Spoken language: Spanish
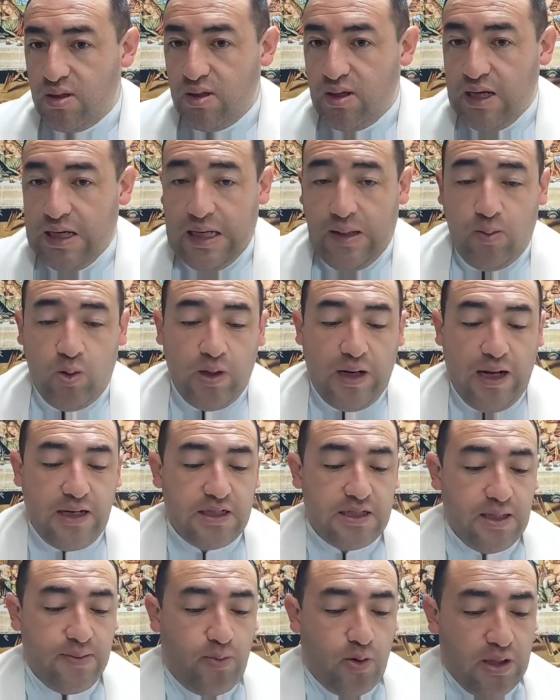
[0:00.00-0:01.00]

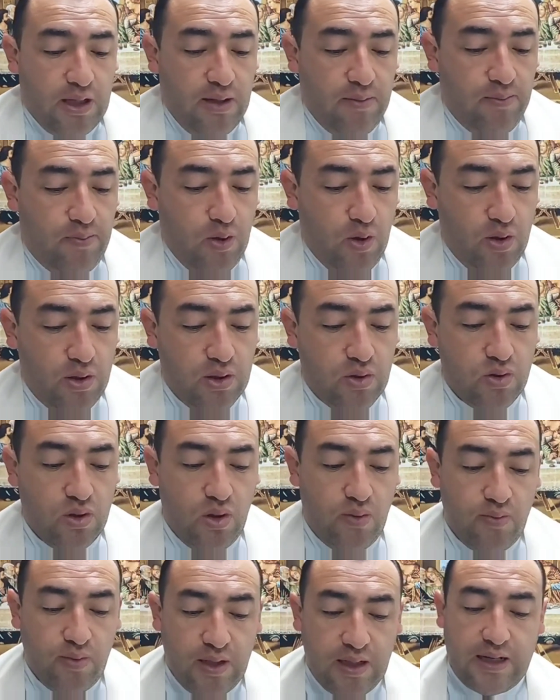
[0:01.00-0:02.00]
Enamorarse, por ejemplo, de un
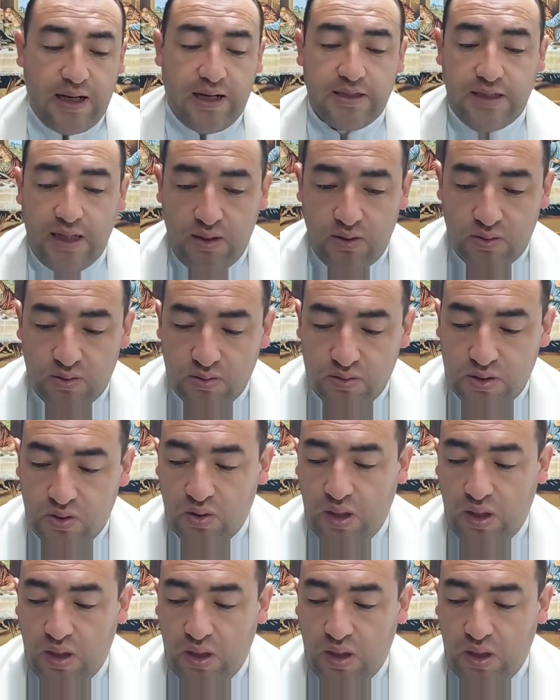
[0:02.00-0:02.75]
hombre casado, de